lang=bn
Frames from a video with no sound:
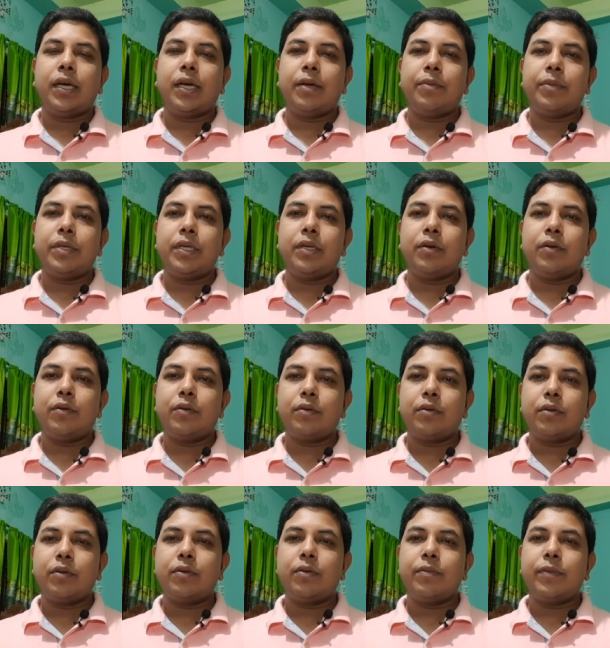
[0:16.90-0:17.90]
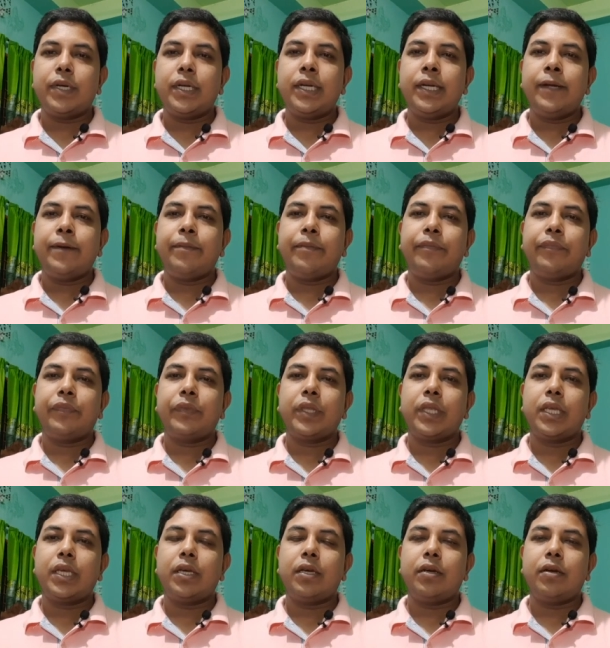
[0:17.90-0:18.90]
আমি অরুণ কুমার
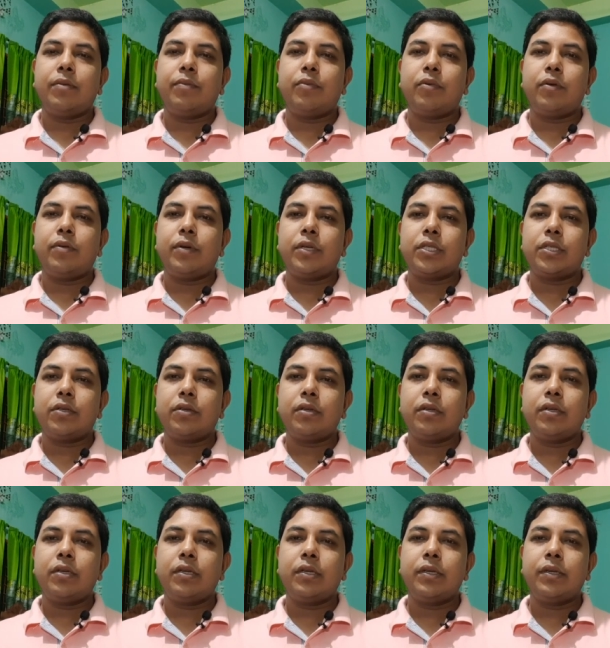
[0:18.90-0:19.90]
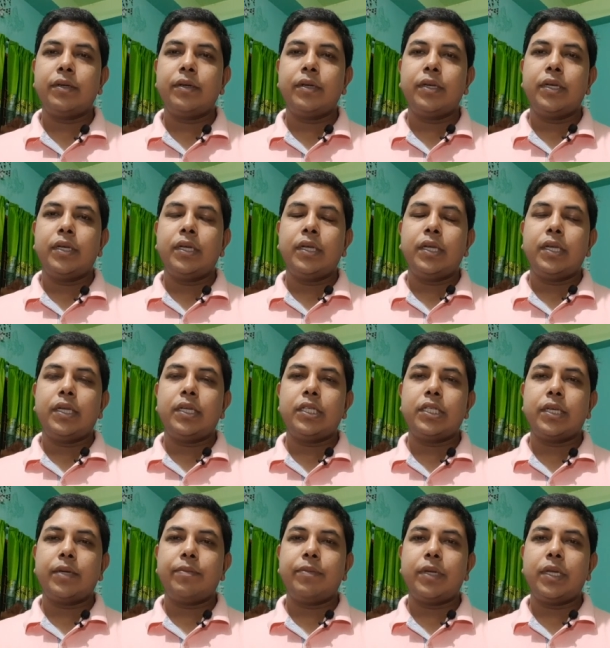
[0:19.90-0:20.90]
প্রভাষক
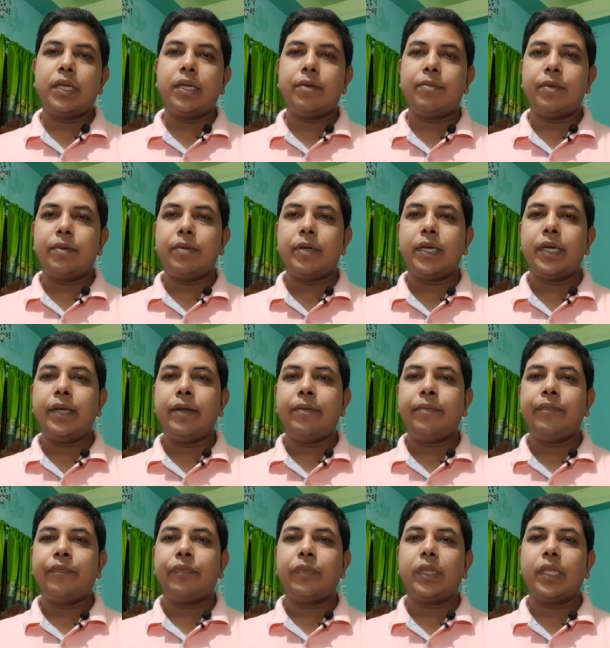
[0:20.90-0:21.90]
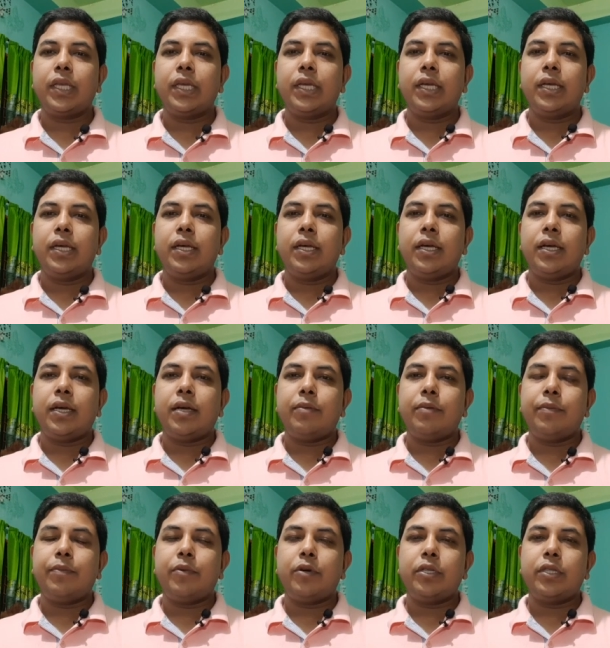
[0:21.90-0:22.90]
হিসাব বিজ্ঞান বিভাগ
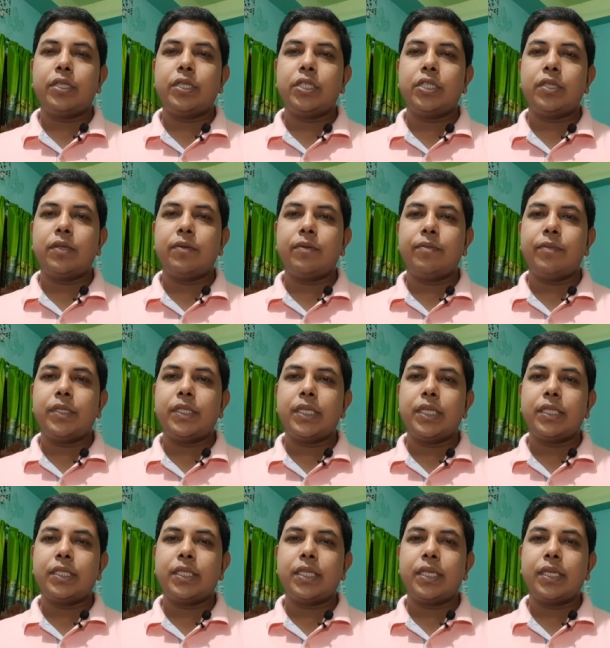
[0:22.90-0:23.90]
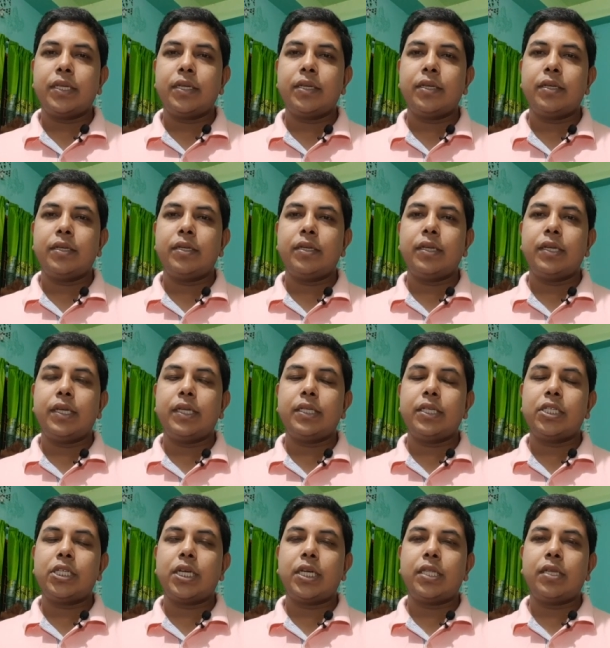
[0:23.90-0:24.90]
আমি পঁয়ত্রিশতম বিসিএস এসে
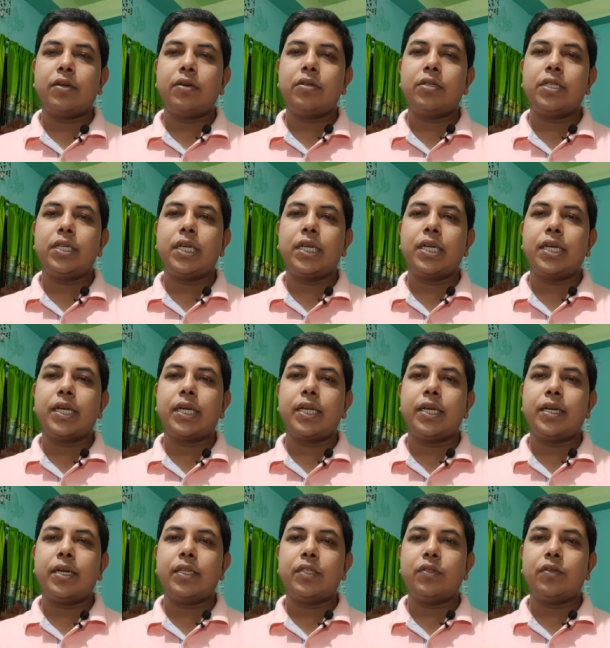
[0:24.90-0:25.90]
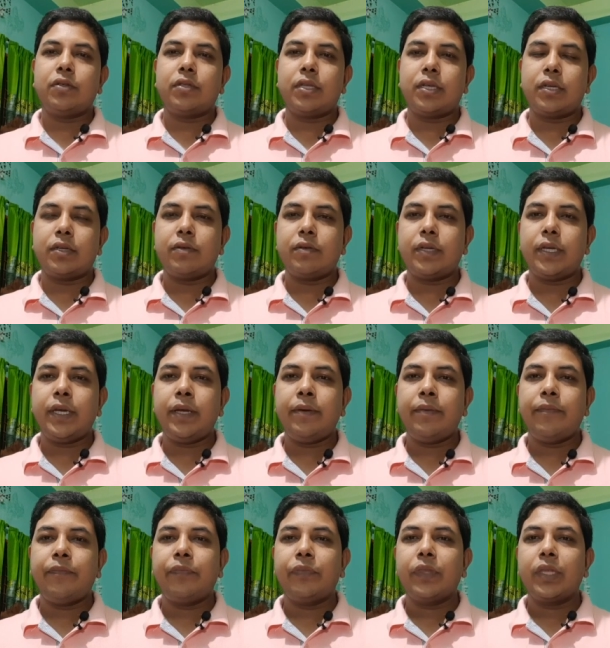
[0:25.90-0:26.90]
সাধারণ শিক্ষা ক্যাডারে যোগদান করি
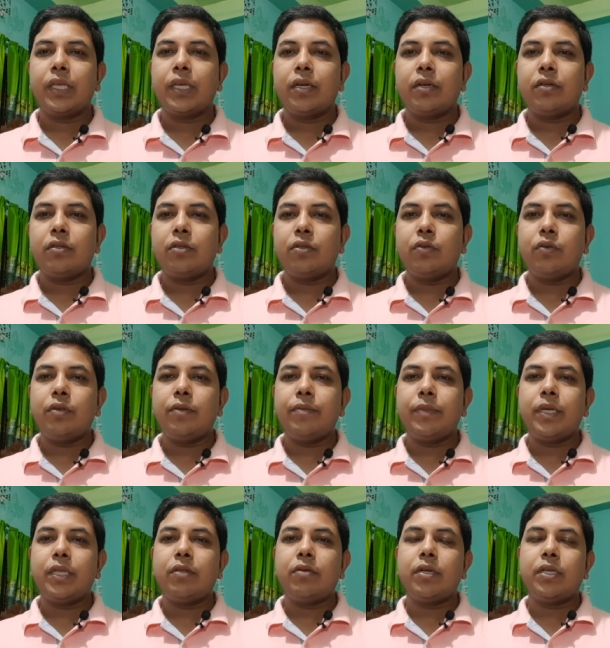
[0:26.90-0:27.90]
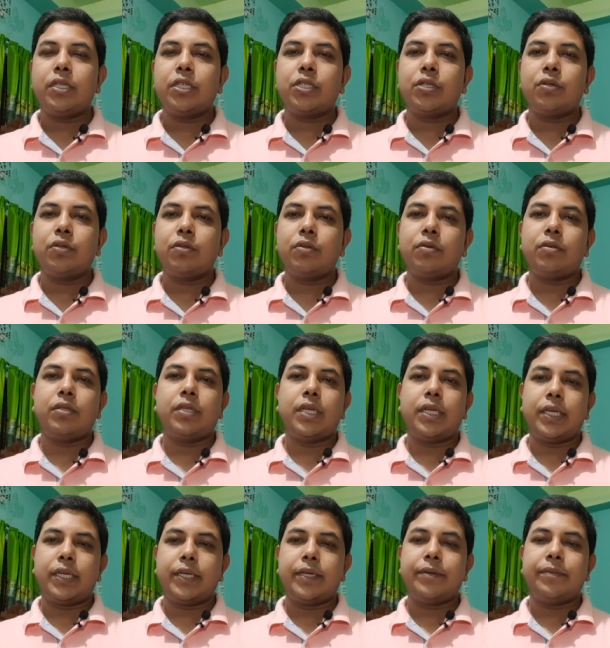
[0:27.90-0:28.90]
দুই মে দু
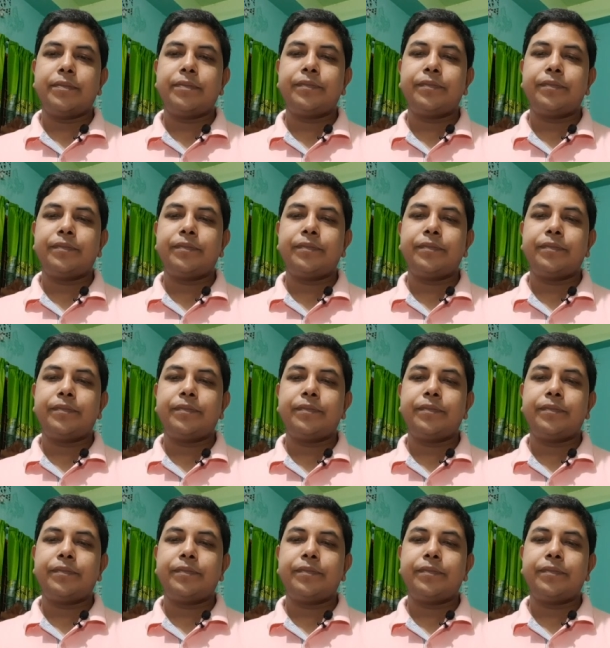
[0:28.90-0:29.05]
তারিখে